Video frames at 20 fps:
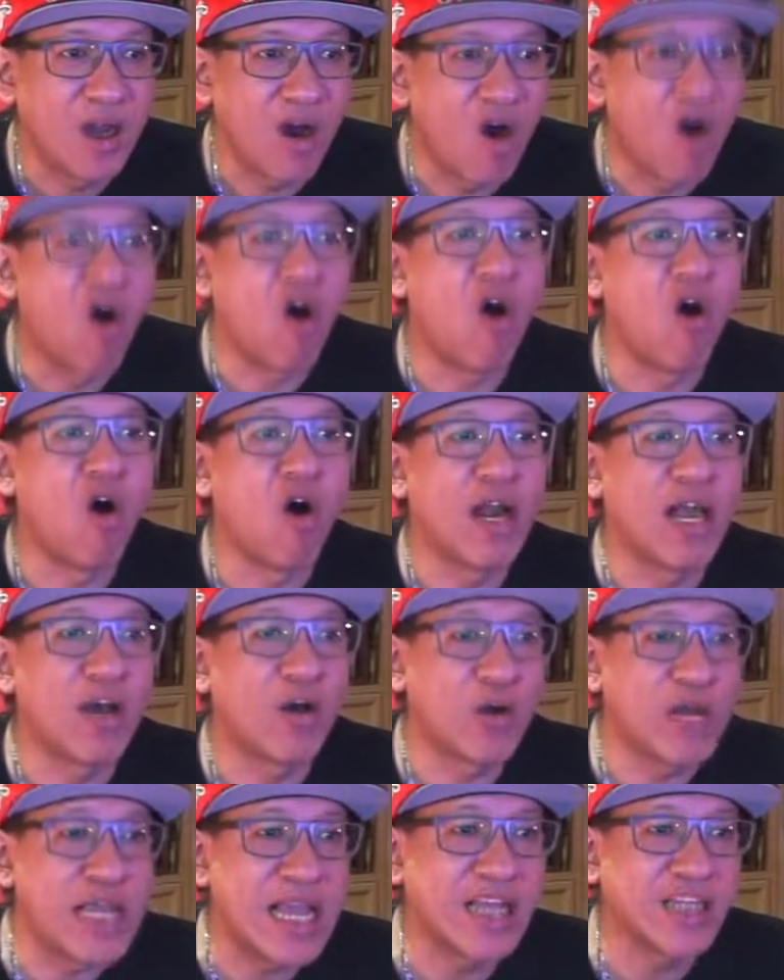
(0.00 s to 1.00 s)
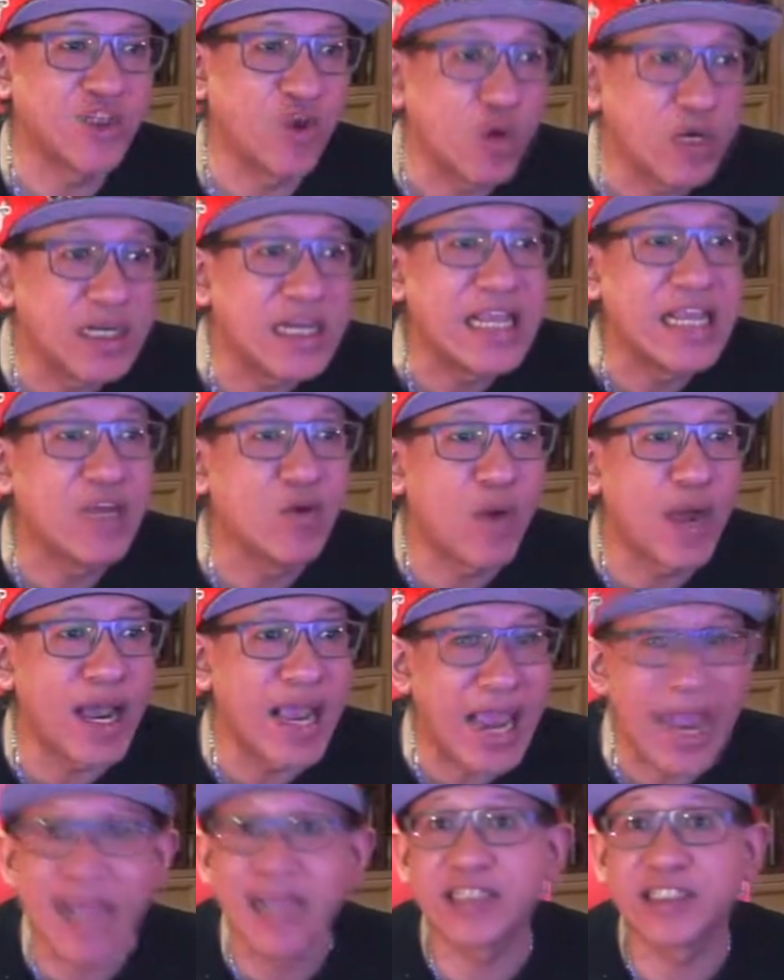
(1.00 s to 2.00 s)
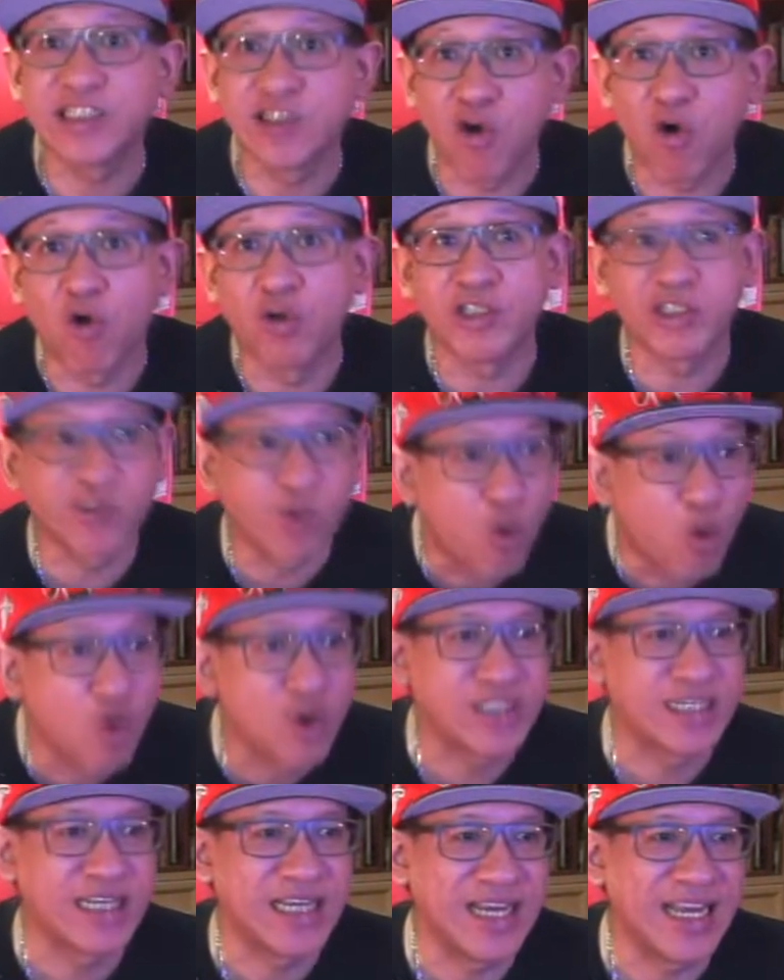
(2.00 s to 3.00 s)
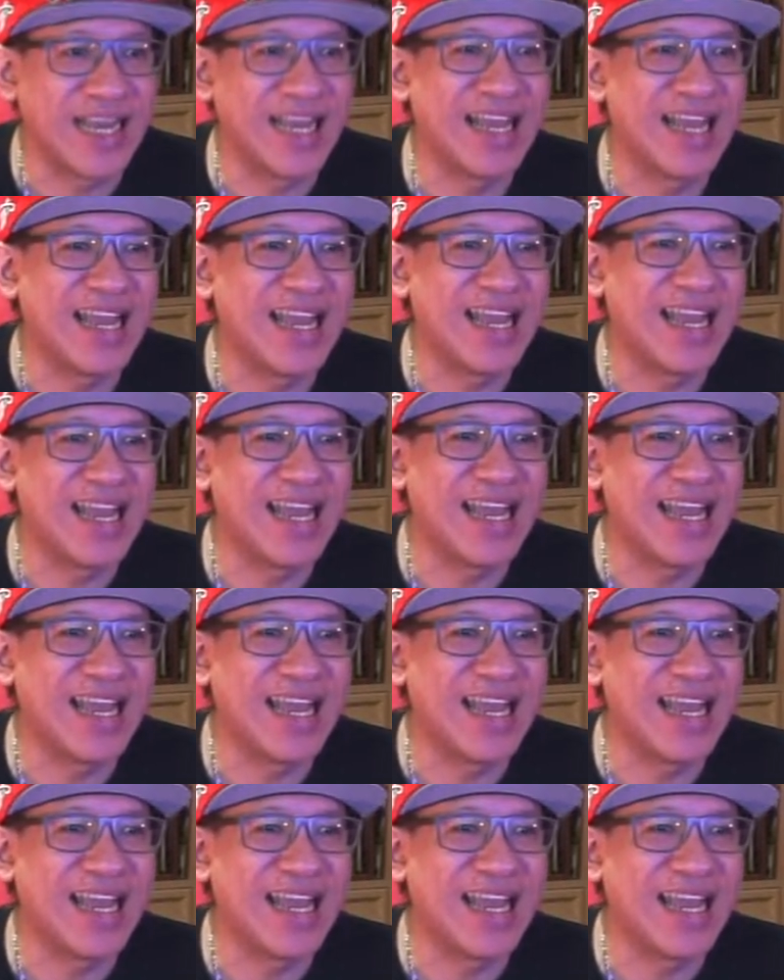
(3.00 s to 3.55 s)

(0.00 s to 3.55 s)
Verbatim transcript: อ๋อ แล้วเขาเรียกชุดนี้ว่า EXO Suit เอ้